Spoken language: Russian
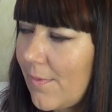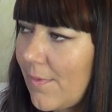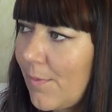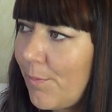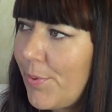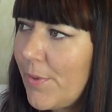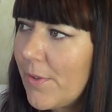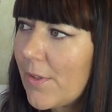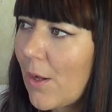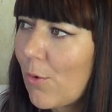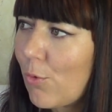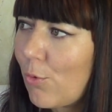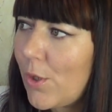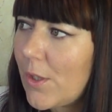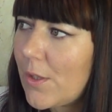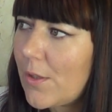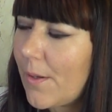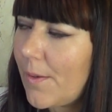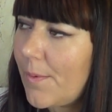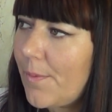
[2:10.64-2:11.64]
был
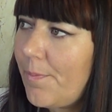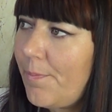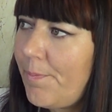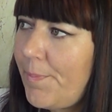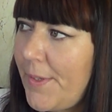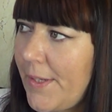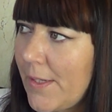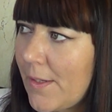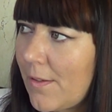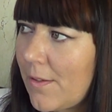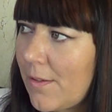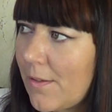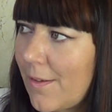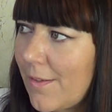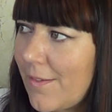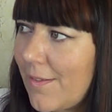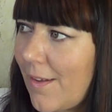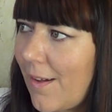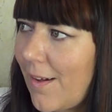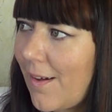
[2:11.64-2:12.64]
какой-то пик
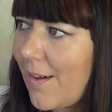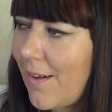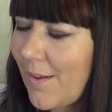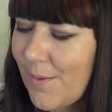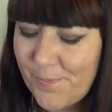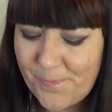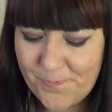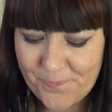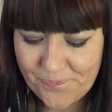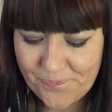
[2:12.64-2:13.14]
на